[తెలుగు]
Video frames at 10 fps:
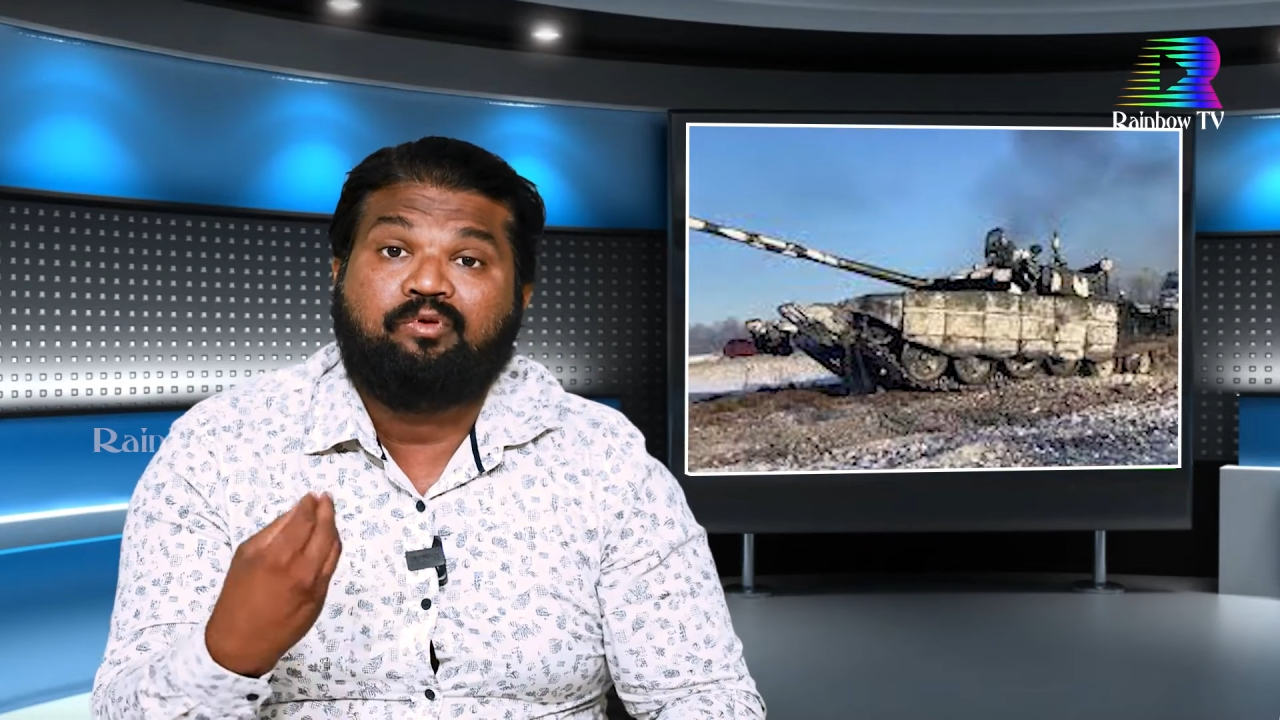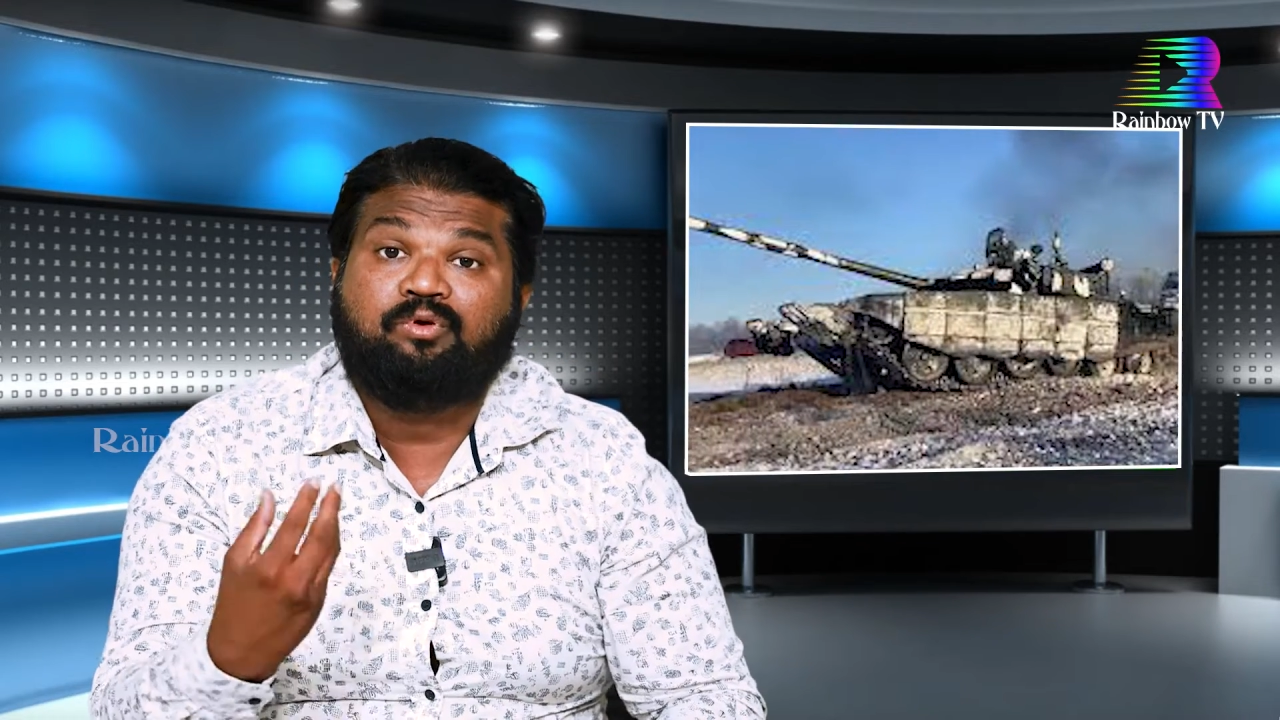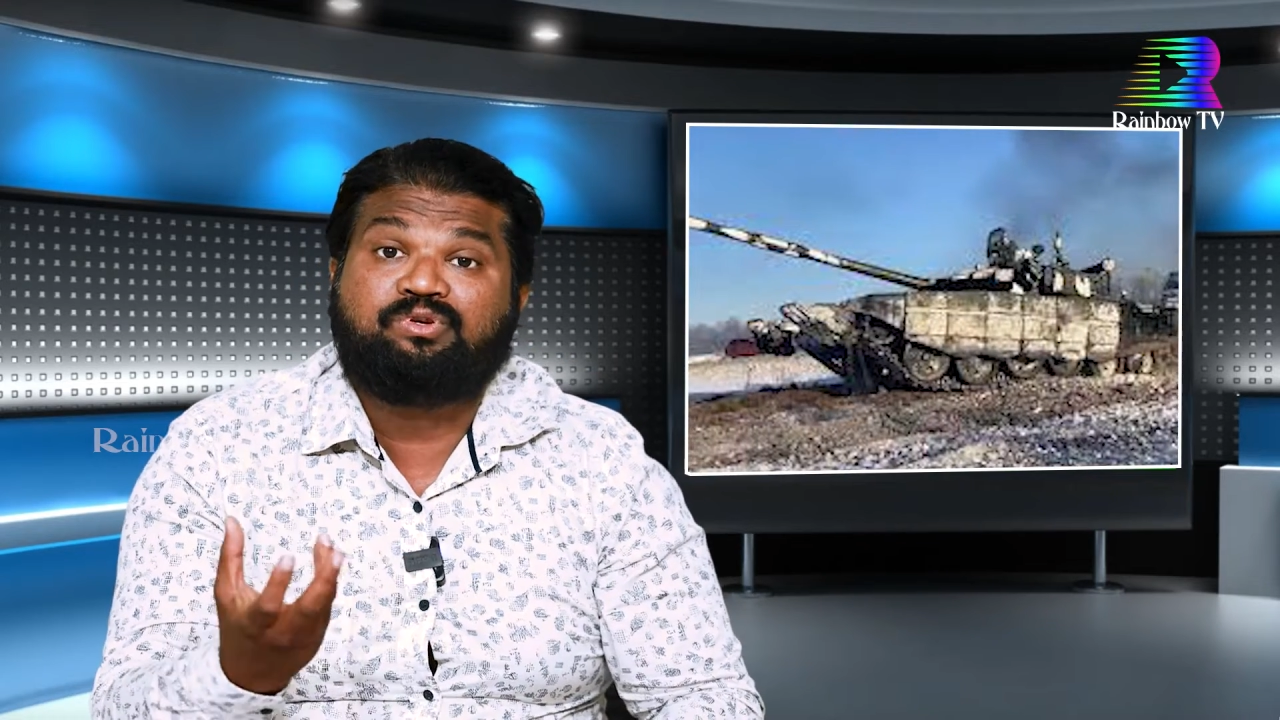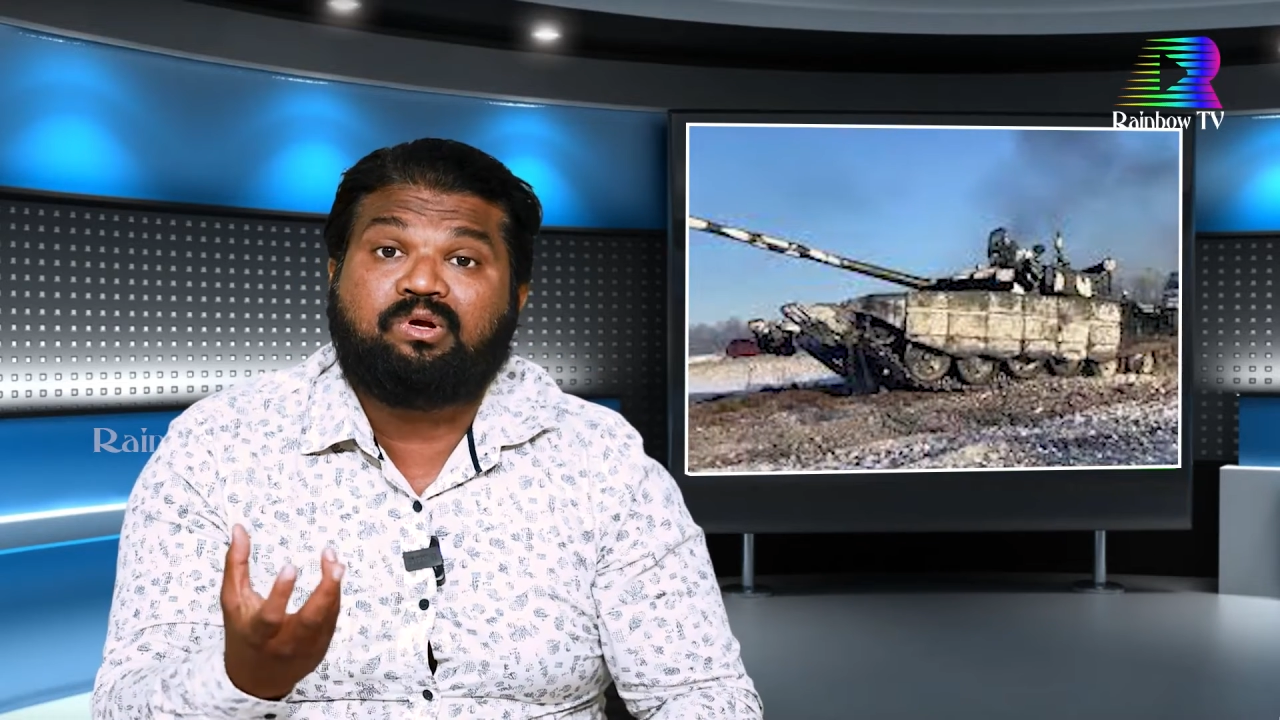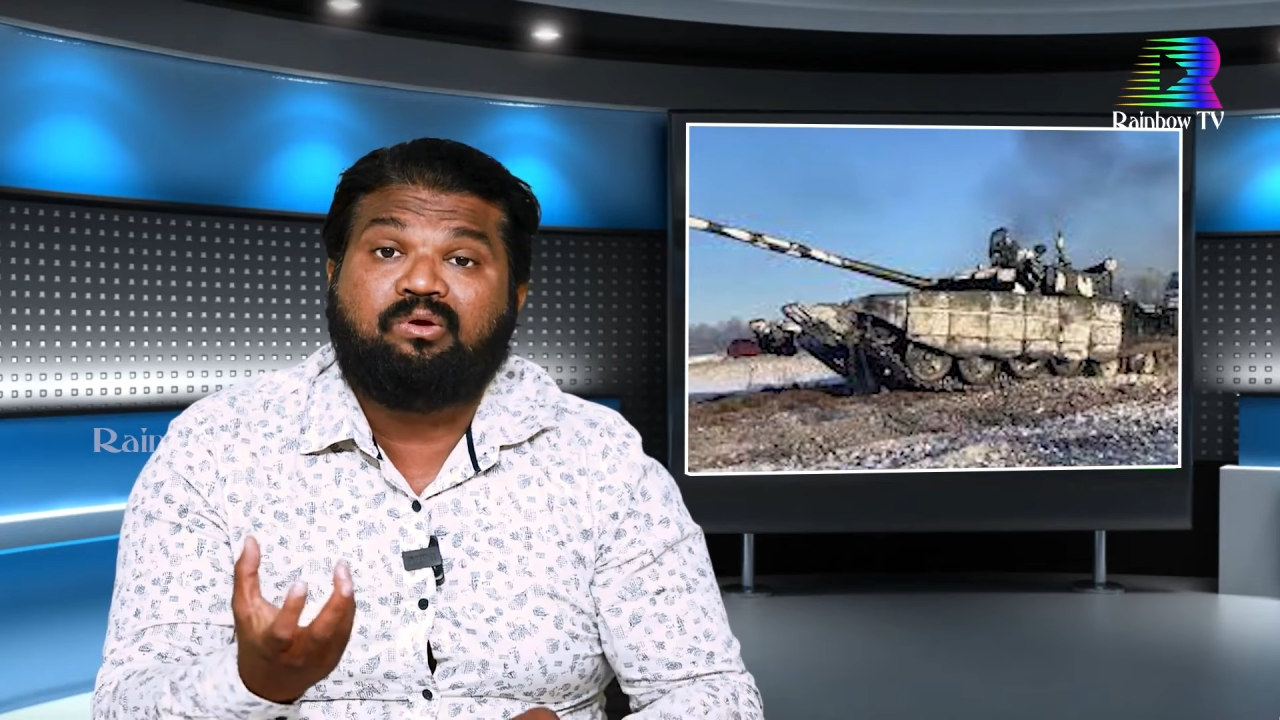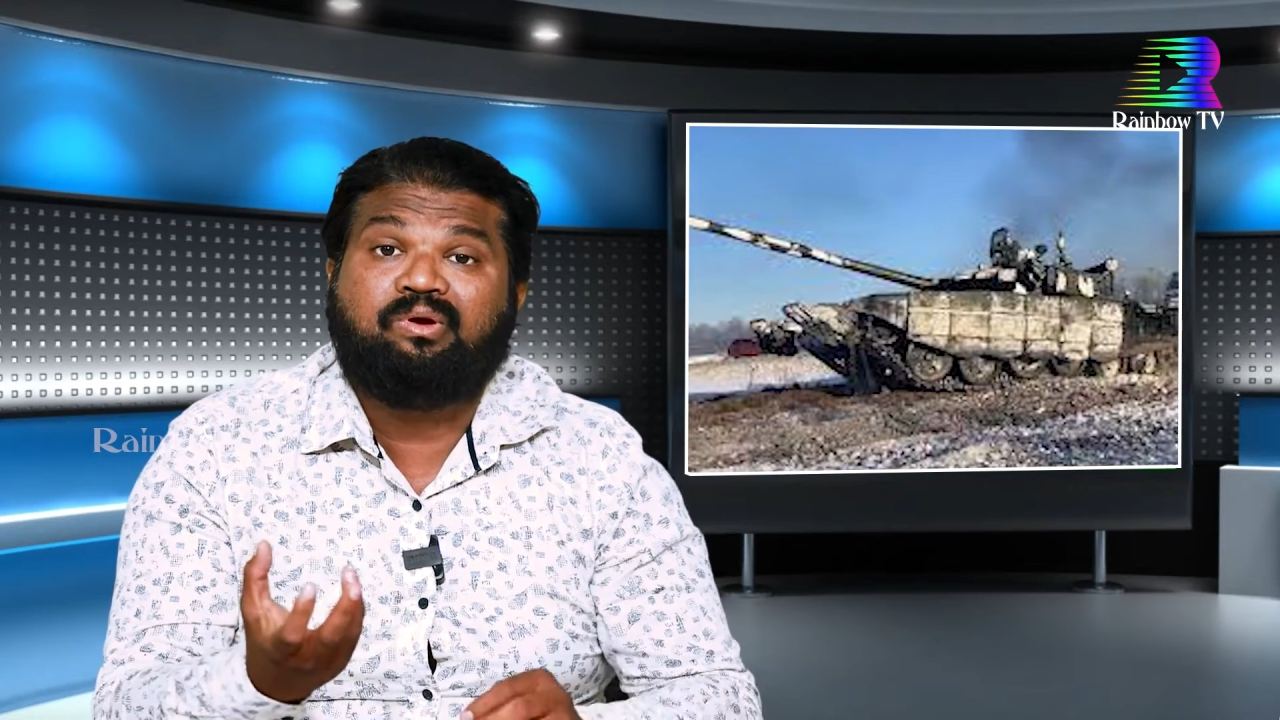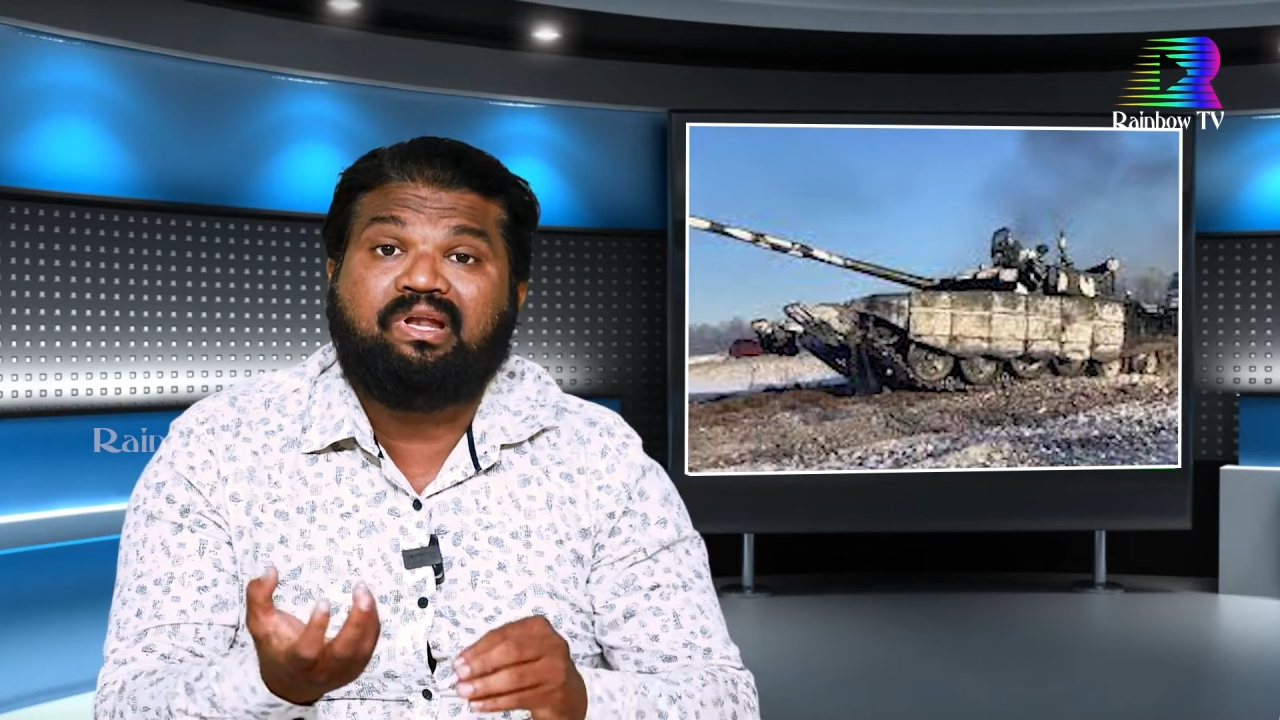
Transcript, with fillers: ఫ్యూచర్లో